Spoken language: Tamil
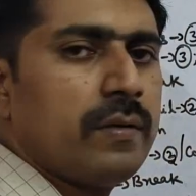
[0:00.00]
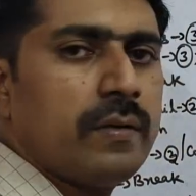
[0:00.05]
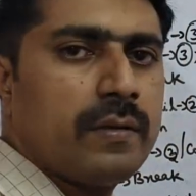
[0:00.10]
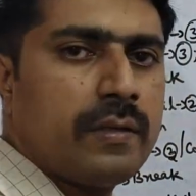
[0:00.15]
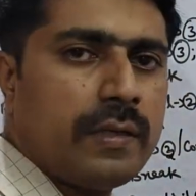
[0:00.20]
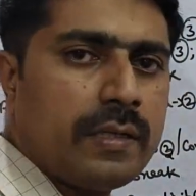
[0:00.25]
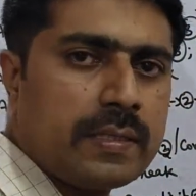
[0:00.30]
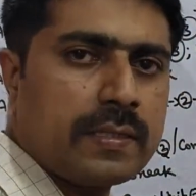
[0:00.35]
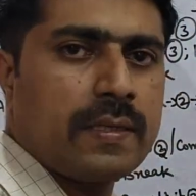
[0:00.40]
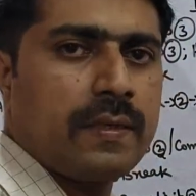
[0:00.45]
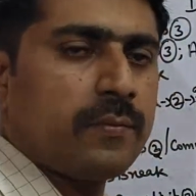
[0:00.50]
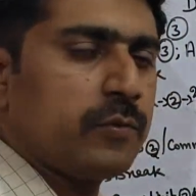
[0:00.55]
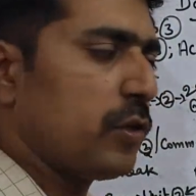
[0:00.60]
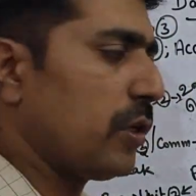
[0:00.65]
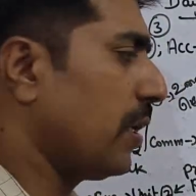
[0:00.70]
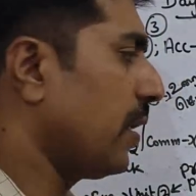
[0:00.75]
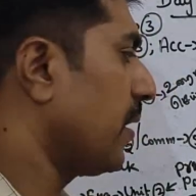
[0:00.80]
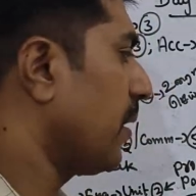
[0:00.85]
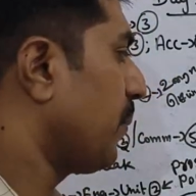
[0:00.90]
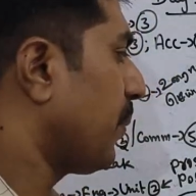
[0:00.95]
இந்த
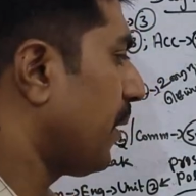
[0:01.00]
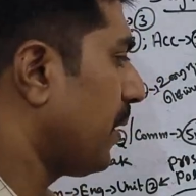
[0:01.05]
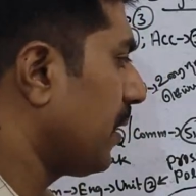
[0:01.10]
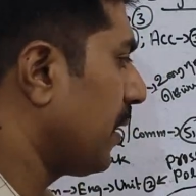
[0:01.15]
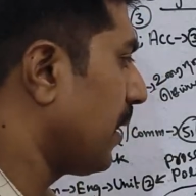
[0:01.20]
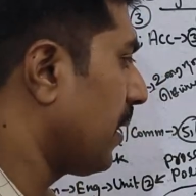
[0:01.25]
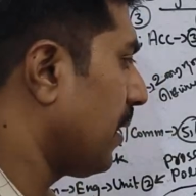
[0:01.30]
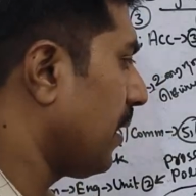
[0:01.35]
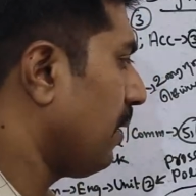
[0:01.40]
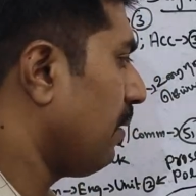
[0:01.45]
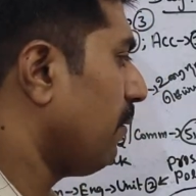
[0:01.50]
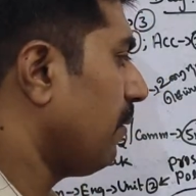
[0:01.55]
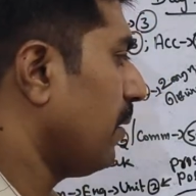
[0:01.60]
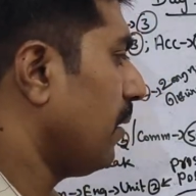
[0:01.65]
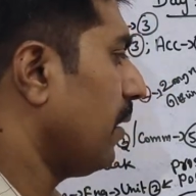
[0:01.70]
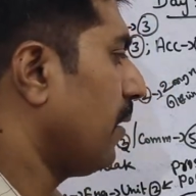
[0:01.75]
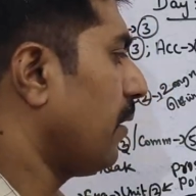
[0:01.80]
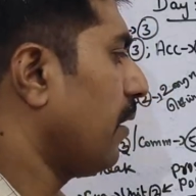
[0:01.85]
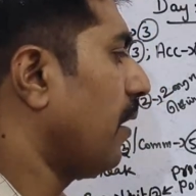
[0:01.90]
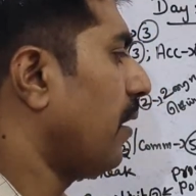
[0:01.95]
டிஸ்கிரிப்ஷன்ல நீங்க பாத்தீங்கன்னா
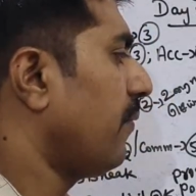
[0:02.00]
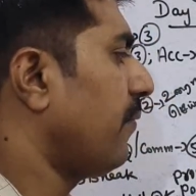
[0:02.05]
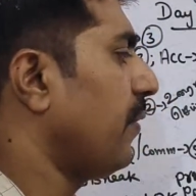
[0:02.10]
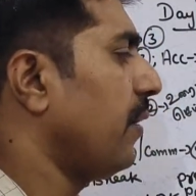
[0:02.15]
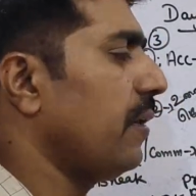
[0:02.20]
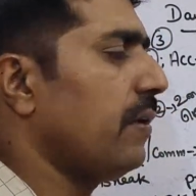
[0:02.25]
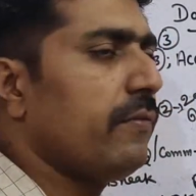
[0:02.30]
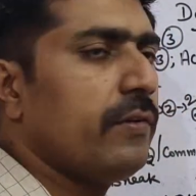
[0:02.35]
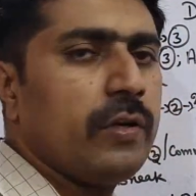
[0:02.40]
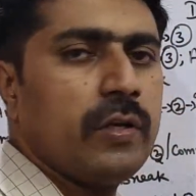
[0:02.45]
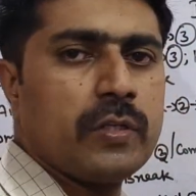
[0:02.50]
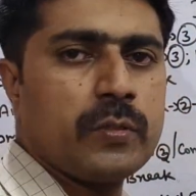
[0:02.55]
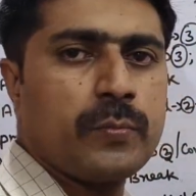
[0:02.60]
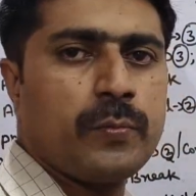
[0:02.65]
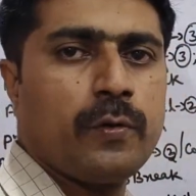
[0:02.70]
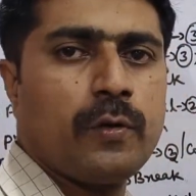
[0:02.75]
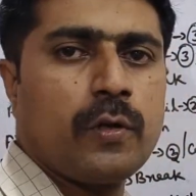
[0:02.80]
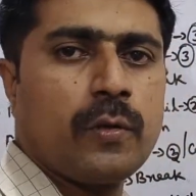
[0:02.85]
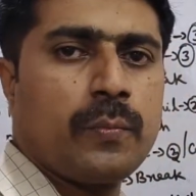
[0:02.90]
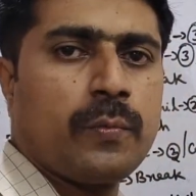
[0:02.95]
அந்த ஹாஃப் இயர்லி வீடியோஸ்
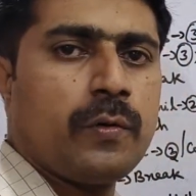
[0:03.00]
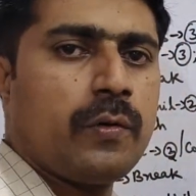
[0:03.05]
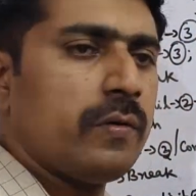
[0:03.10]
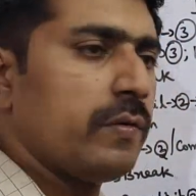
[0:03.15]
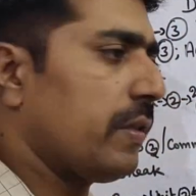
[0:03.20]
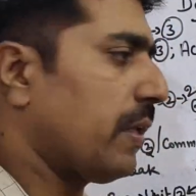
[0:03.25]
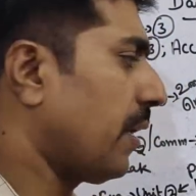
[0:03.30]
போட்டிருப்போம்